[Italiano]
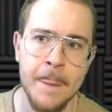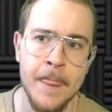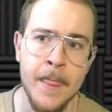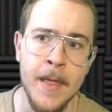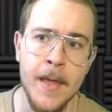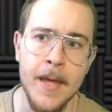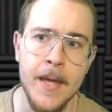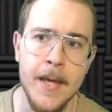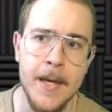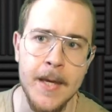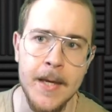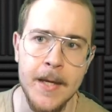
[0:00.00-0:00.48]

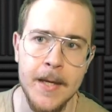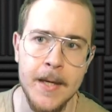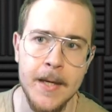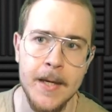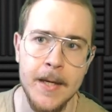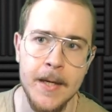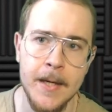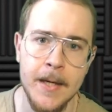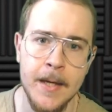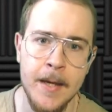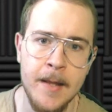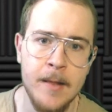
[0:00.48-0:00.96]

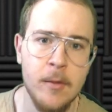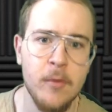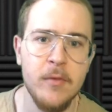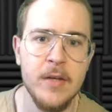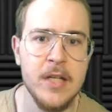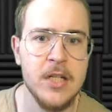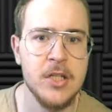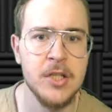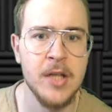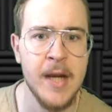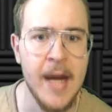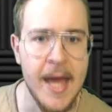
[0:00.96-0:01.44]
e, e lo
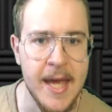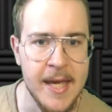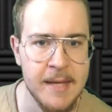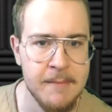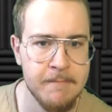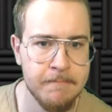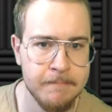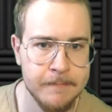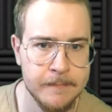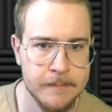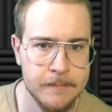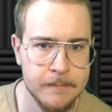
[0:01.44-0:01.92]
vince
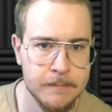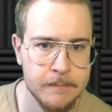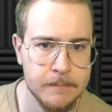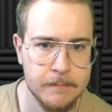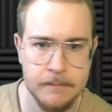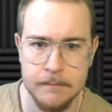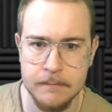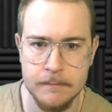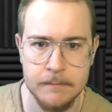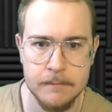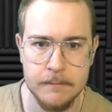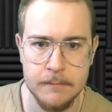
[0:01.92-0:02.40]
lei
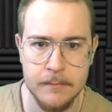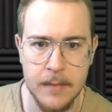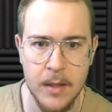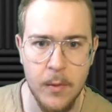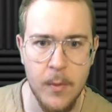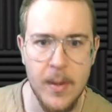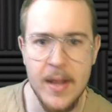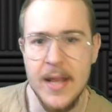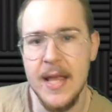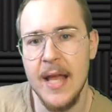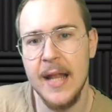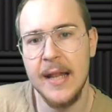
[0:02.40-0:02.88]

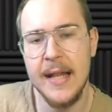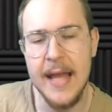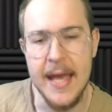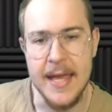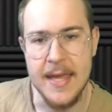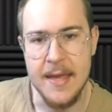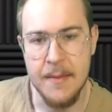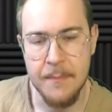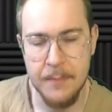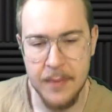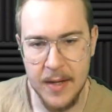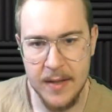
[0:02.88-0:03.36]
quindi è
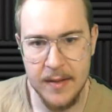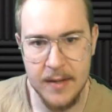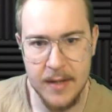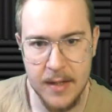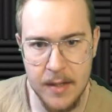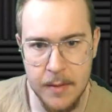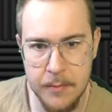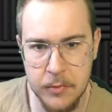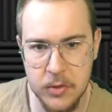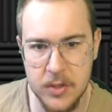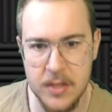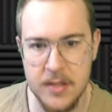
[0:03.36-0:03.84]
lei a
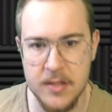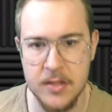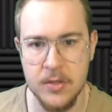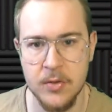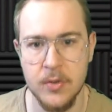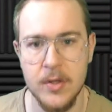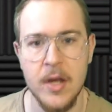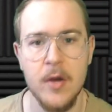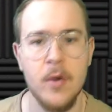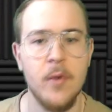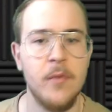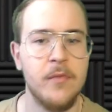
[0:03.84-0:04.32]
prendere la
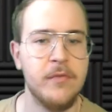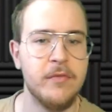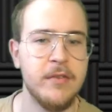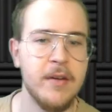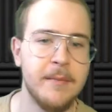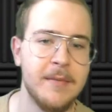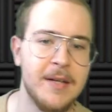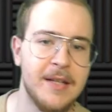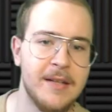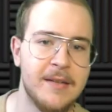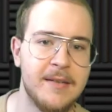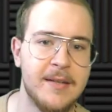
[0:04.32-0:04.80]
posizione.
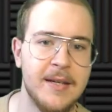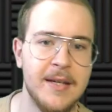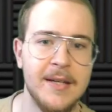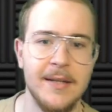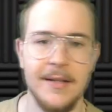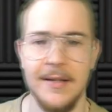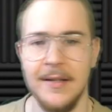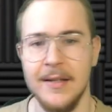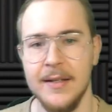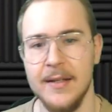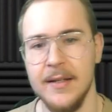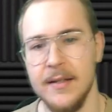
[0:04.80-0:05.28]

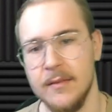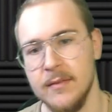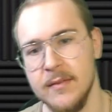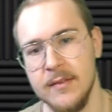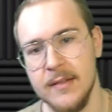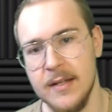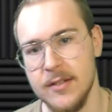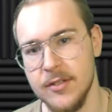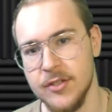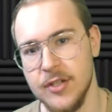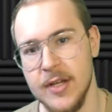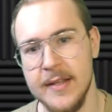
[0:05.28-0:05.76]
Ovviamente eh,
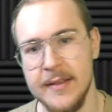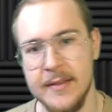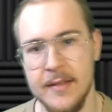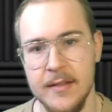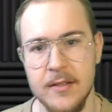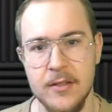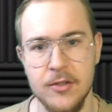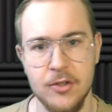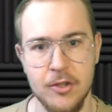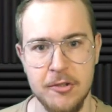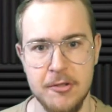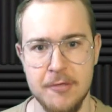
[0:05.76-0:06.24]
la
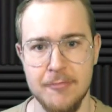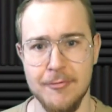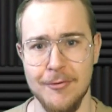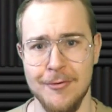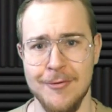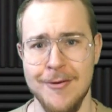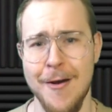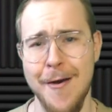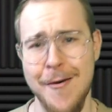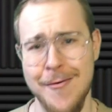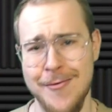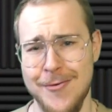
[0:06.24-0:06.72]
gente dice tipo,
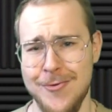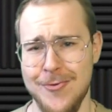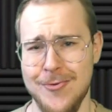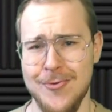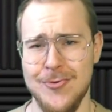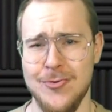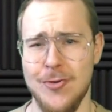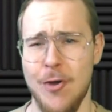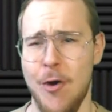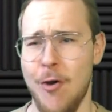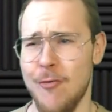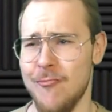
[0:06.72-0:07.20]
oh,
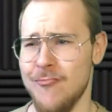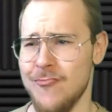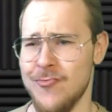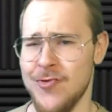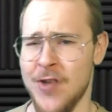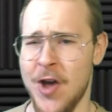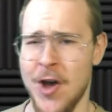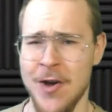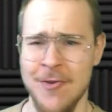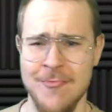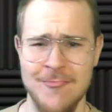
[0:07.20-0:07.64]
donna,